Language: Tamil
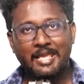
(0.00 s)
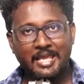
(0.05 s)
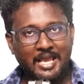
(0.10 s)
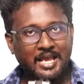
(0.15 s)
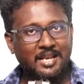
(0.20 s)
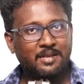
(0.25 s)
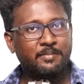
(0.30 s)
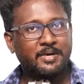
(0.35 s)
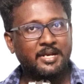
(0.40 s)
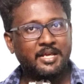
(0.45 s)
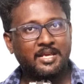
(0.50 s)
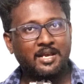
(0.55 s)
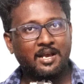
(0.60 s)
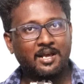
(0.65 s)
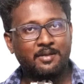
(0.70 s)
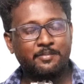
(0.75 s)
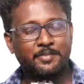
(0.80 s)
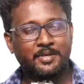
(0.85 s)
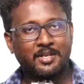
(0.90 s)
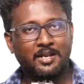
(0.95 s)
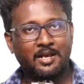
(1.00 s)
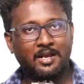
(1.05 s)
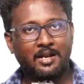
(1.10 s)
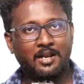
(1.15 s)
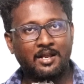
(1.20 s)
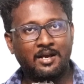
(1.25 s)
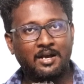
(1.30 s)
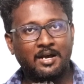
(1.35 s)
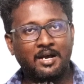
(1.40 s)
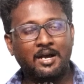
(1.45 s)
ஏழு மணிக்கு
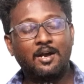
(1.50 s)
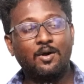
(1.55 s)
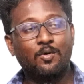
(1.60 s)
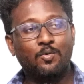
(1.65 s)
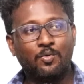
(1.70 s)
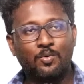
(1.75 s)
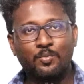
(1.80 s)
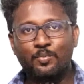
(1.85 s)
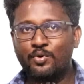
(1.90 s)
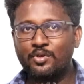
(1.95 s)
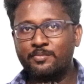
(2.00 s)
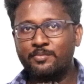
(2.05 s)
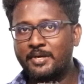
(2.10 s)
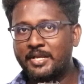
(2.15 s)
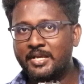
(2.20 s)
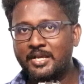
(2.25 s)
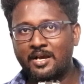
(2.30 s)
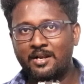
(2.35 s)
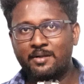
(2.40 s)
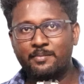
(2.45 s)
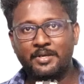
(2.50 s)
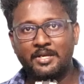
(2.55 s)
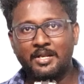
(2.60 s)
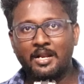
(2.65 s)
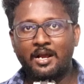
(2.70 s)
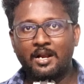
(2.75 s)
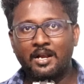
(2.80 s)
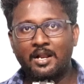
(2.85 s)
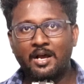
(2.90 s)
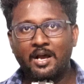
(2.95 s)
ஆரம்பிக்கிறாங்களா ஒம்பது மணிக்கு
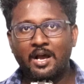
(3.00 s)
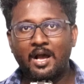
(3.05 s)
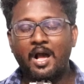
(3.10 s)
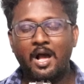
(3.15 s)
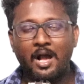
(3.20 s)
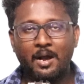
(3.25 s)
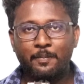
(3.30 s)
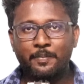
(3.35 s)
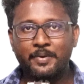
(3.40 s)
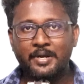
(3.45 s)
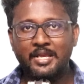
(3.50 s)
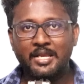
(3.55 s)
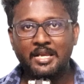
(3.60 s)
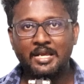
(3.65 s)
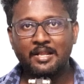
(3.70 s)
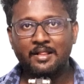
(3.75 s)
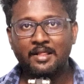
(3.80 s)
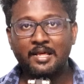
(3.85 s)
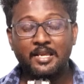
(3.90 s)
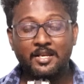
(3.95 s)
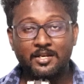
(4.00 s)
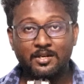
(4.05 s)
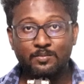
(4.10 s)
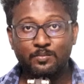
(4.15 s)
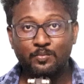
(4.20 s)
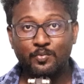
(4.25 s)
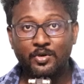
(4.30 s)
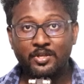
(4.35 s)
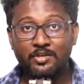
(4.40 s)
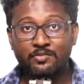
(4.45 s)
ஆரம்பிக்கிறாங்களா அப்படிங்கிறத இன்னும்
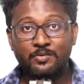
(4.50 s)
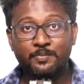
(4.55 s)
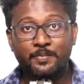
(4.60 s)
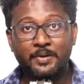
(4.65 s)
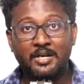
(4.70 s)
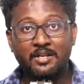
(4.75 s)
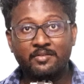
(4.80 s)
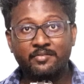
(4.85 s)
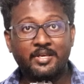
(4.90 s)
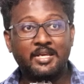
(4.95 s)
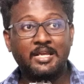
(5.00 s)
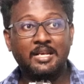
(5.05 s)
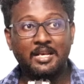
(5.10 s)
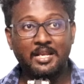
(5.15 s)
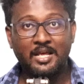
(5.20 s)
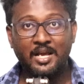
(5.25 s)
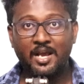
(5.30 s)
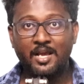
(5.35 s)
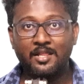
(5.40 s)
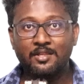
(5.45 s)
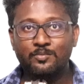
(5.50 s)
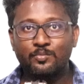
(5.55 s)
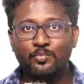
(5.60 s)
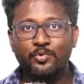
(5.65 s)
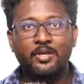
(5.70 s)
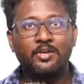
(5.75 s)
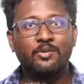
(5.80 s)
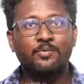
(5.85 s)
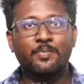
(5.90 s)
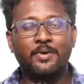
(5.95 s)
முடிவு பண்ணவே இல்லை அது
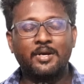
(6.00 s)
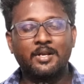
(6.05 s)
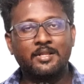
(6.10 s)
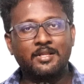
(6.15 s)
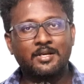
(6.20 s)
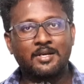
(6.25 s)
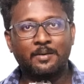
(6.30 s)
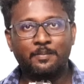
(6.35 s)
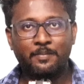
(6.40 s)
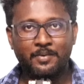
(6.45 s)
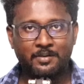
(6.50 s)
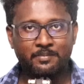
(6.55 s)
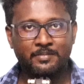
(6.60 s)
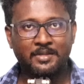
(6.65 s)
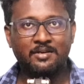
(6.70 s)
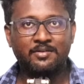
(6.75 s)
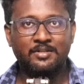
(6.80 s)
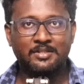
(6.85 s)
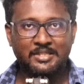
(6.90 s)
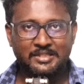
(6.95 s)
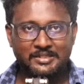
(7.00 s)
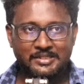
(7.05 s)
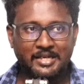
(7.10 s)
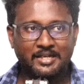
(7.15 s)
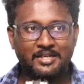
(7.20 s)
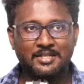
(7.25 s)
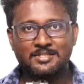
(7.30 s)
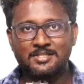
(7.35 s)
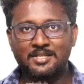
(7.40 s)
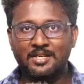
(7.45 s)
முடிவு பண்ணதுக்கு அப்புறம் தான் வந்து
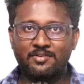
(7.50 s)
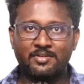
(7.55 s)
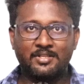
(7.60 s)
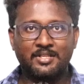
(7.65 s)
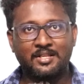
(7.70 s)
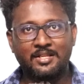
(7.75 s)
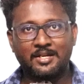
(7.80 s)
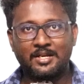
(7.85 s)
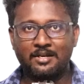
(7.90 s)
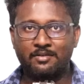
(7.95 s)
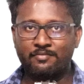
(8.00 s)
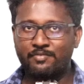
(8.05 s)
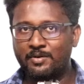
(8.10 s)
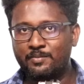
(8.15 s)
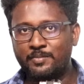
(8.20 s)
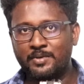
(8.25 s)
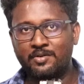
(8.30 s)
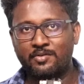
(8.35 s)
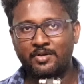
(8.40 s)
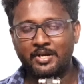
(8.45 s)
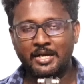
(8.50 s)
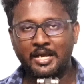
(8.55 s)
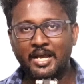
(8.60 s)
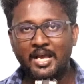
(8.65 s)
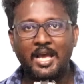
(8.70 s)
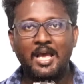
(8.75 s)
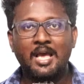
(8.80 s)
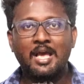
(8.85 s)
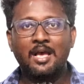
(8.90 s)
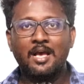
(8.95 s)
தேட்டர்ஸ்லாம் வந்து அதை கன்ஃபார்ம் பண்ணுவாங்க
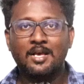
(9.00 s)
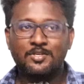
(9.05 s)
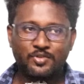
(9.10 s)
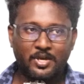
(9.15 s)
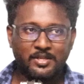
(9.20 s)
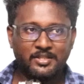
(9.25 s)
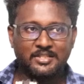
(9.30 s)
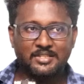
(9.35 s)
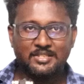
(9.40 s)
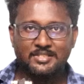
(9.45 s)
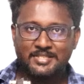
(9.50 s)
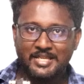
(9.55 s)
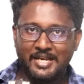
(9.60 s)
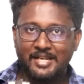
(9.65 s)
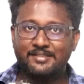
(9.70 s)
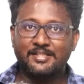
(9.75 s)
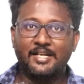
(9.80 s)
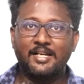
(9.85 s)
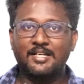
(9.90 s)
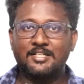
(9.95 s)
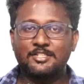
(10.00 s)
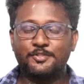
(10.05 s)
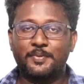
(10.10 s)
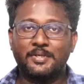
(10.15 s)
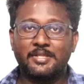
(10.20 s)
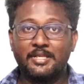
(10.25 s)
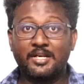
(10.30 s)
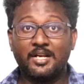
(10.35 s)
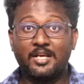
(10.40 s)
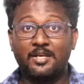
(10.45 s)
ஸோ அது சில தேட்டர்ஸ்
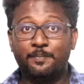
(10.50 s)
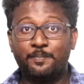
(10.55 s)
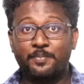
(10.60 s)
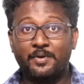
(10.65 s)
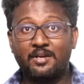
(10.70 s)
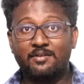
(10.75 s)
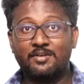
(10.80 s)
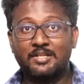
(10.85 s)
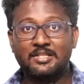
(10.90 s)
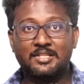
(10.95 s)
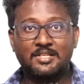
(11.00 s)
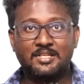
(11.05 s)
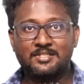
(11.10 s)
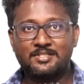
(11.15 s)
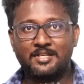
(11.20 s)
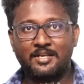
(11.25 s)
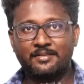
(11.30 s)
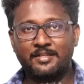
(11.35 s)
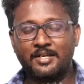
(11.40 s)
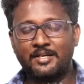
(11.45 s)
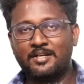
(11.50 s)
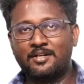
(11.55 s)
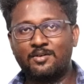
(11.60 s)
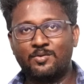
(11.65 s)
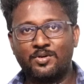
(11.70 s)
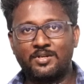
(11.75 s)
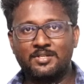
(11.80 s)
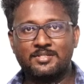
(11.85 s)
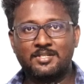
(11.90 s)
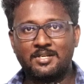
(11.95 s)
பார்த்திங்கன்னா இப்போயே வந்து சில தேட்டர்
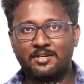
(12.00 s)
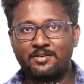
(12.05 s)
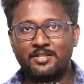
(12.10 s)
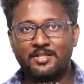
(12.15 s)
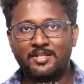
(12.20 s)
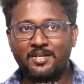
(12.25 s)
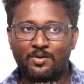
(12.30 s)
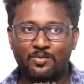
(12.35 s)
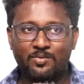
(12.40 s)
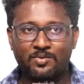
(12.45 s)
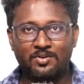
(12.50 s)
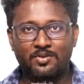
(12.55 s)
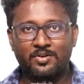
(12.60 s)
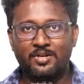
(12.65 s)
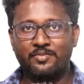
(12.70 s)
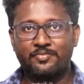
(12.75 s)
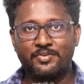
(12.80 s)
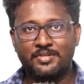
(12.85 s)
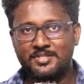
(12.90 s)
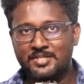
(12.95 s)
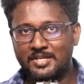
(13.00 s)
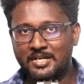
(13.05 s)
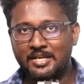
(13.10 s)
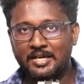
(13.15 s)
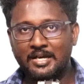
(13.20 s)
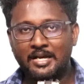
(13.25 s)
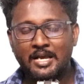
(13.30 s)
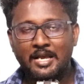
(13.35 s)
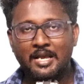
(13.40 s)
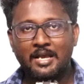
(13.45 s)
ஓனர்ஸ்லாம் வந்து அவங்களோட அஃபிஷியலில்